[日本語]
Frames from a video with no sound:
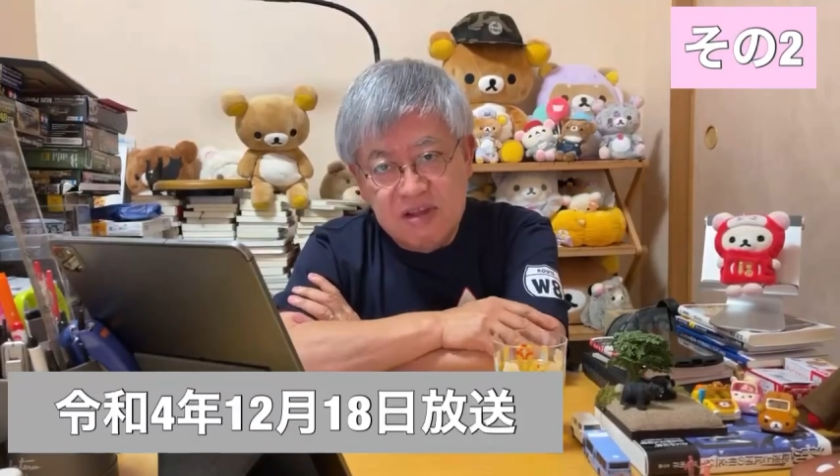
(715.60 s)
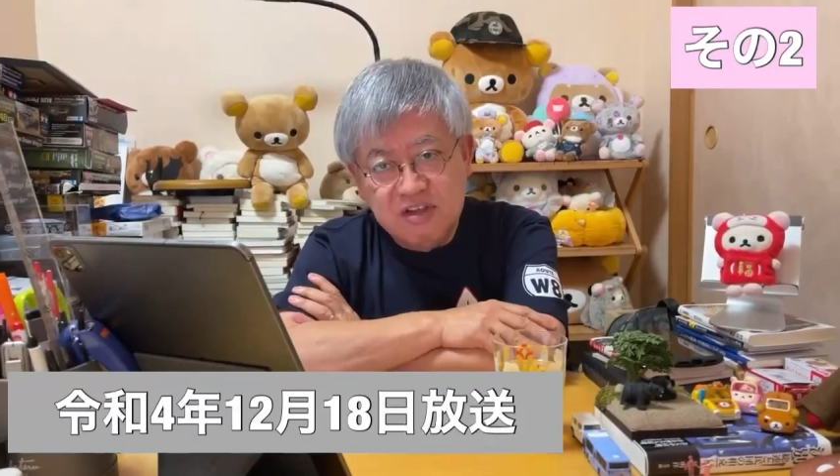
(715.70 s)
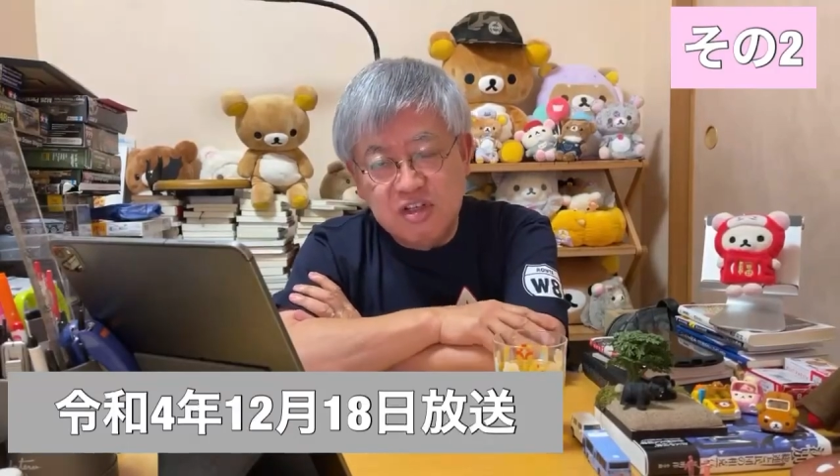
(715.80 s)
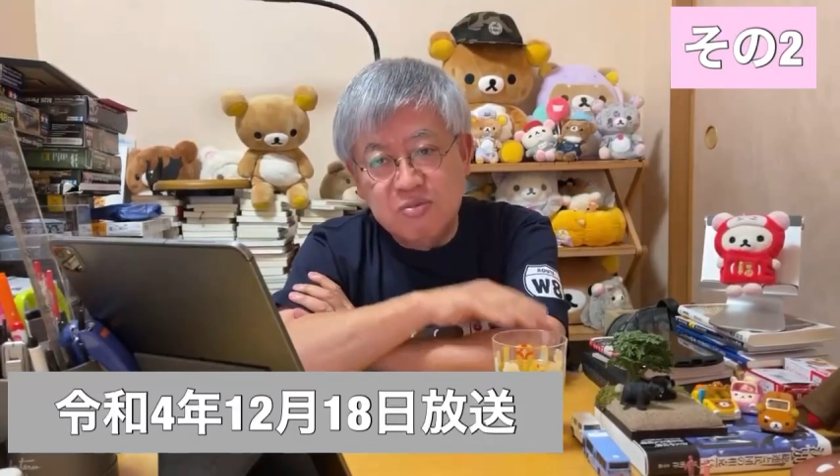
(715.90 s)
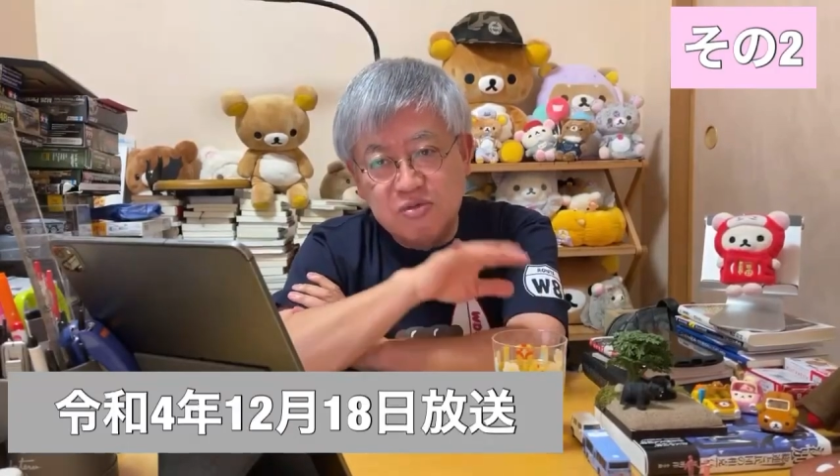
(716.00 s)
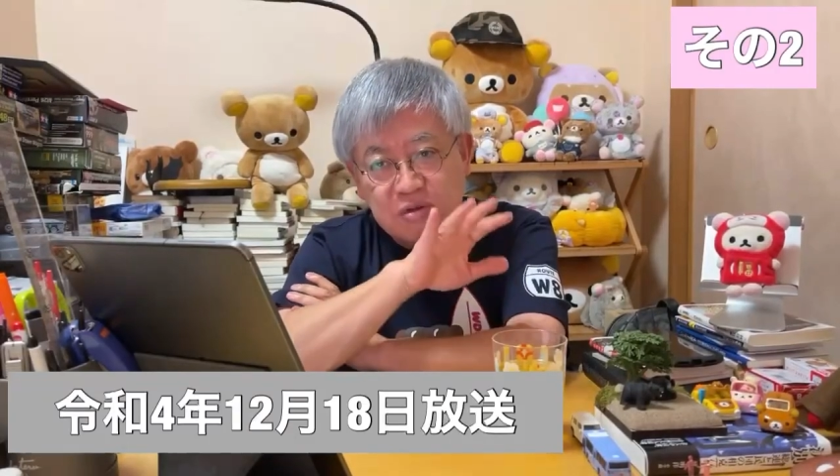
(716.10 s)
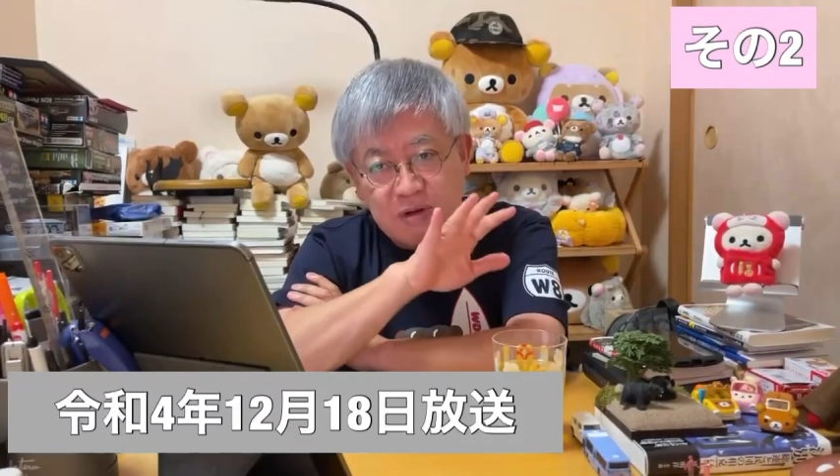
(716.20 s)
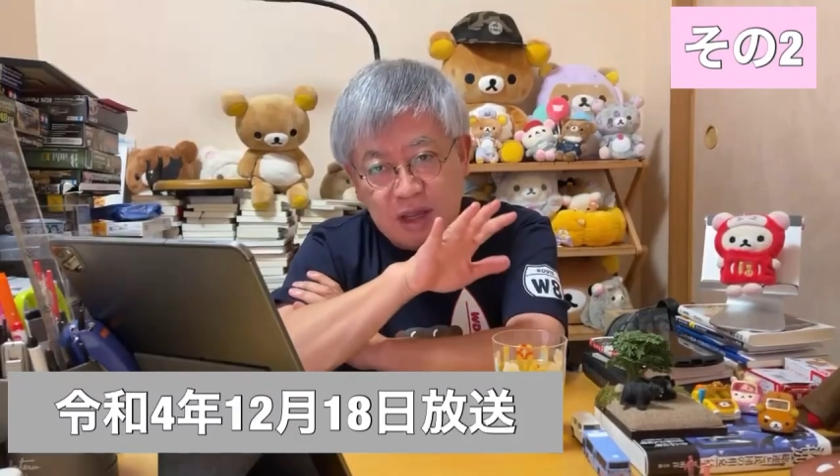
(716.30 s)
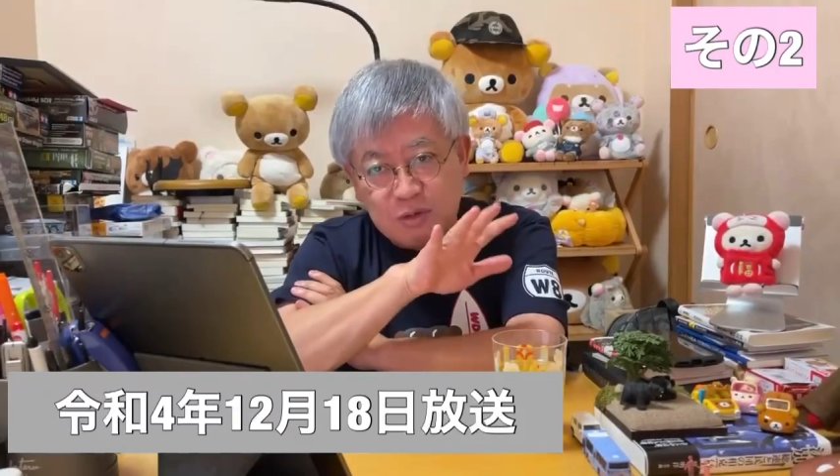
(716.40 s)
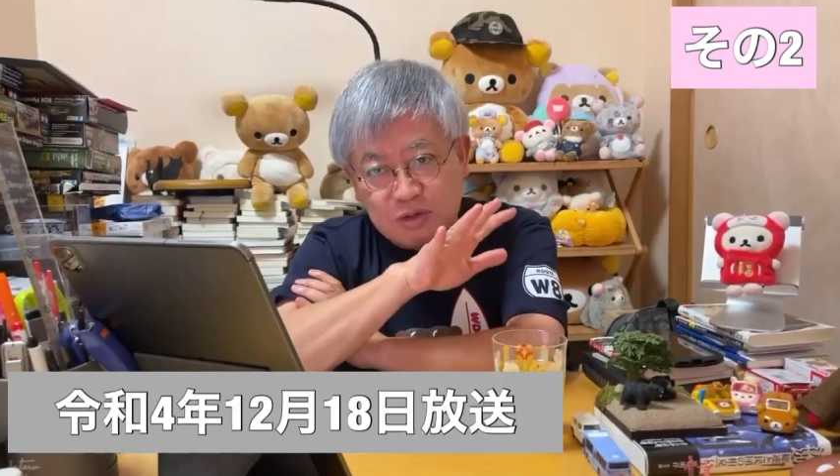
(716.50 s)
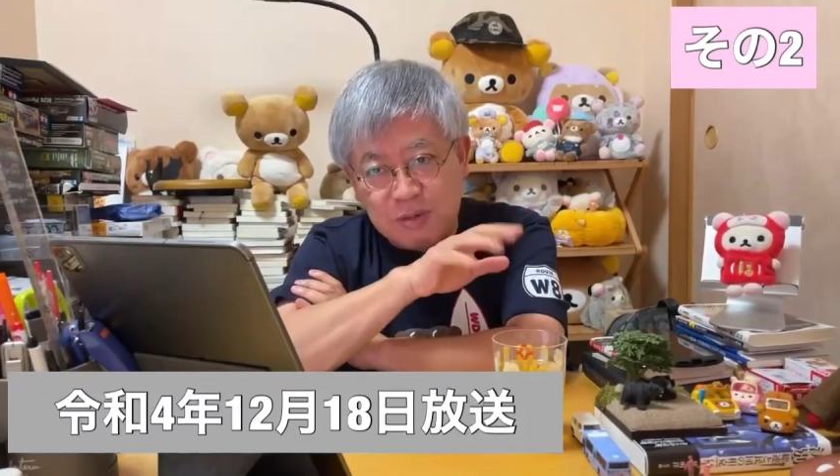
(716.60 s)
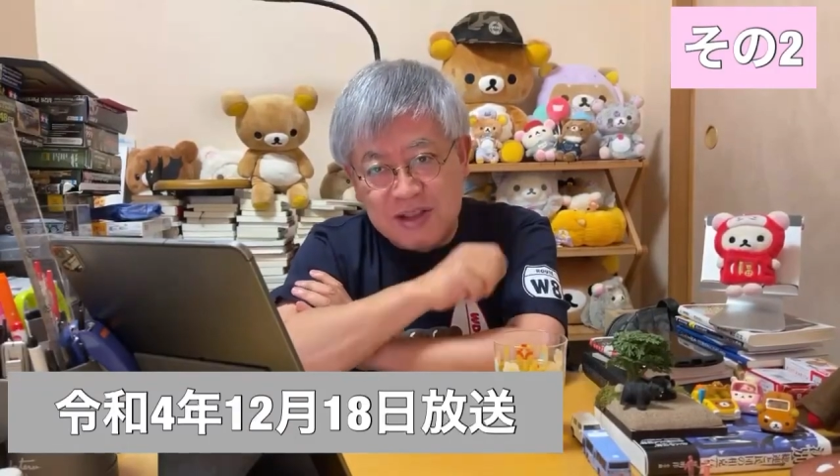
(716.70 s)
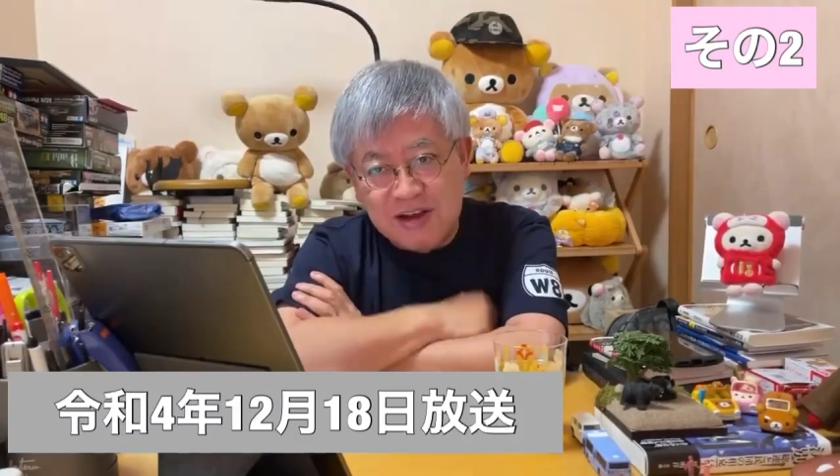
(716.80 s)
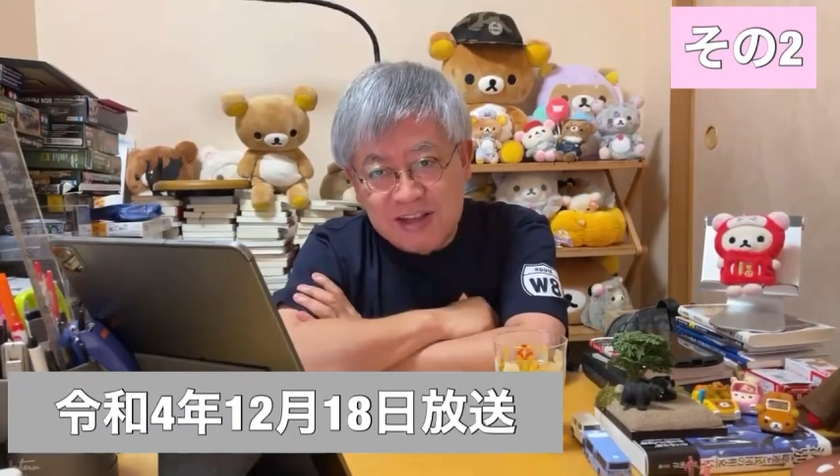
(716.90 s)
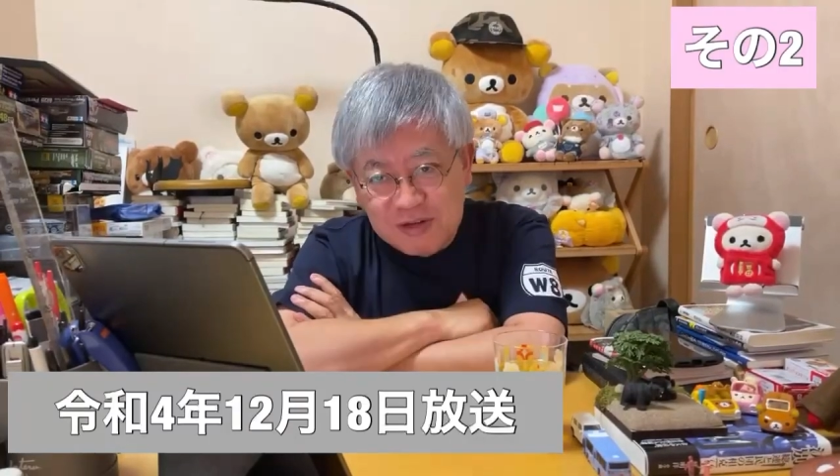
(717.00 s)
新聞では愛子様っ
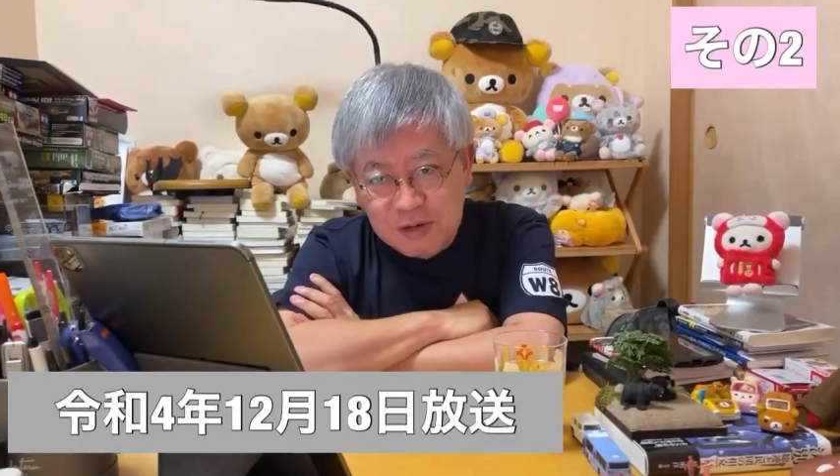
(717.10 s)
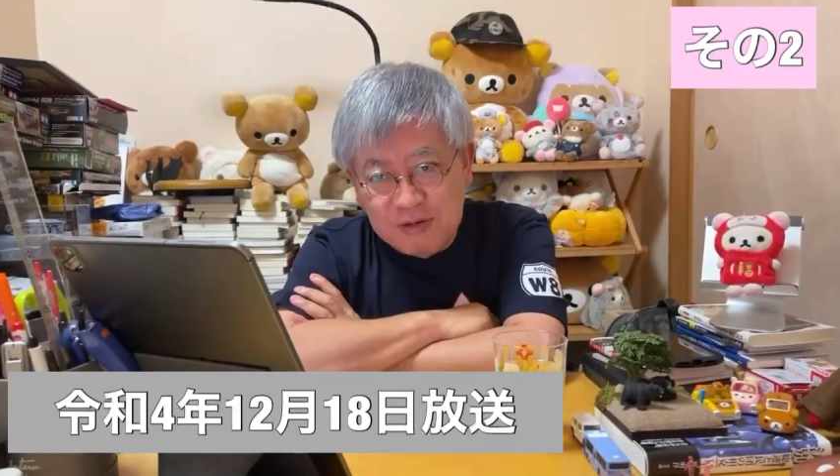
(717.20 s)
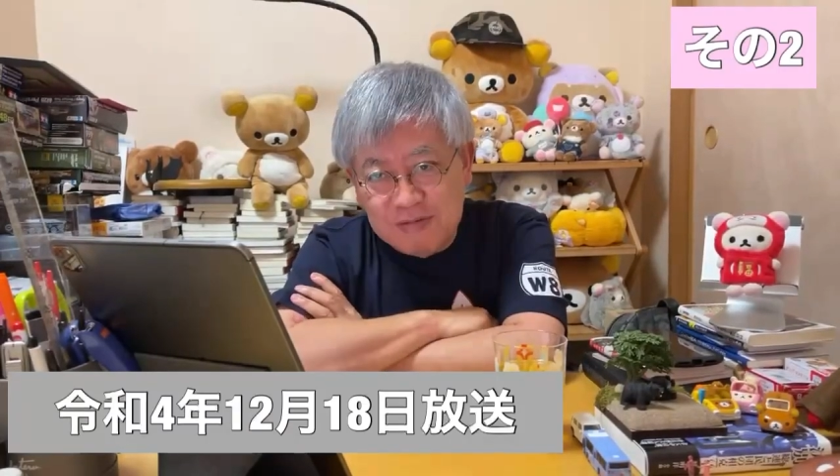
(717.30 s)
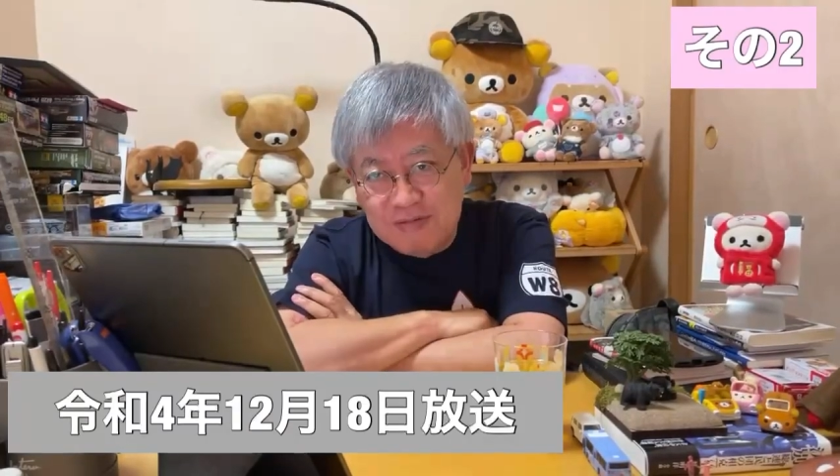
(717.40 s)
て書いてるぞ。